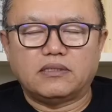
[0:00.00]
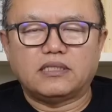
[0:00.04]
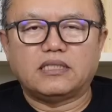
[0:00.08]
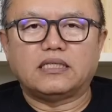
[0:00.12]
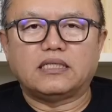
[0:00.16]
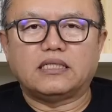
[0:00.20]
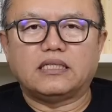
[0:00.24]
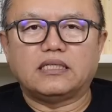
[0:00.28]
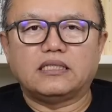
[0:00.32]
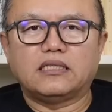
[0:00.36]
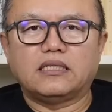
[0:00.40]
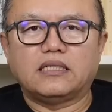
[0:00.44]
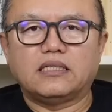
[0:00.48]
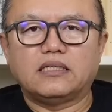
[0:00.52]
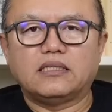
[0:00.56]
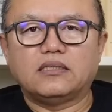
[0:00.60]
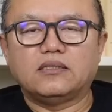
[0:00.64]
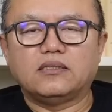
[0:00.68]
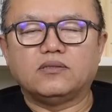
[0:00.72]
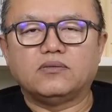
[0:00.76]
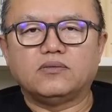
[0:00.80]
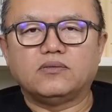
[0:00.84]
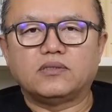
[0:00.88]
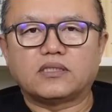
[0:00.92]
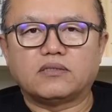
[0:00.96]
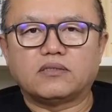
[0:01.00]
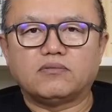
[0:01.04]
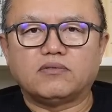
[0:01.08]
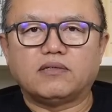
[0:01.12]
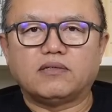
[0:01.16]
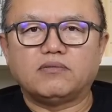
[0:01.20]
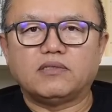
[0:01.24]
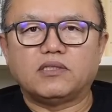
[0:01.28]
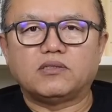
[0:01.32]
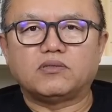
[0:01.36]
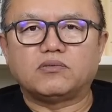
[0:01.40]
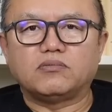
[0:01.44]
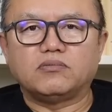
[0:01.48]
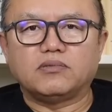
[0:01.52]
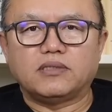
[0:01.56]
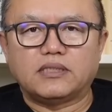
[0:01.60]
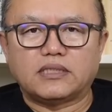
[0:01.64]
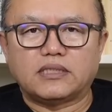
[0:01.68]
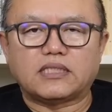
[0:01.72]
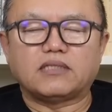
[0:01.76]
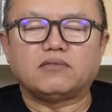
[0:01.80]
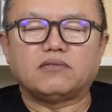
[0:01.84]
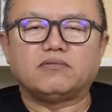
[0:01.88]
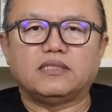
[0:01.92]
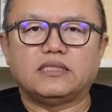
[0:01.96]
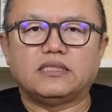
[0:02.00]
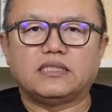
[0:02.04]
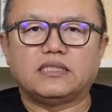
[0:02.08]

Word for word: 可能呢，由政法委书记陈文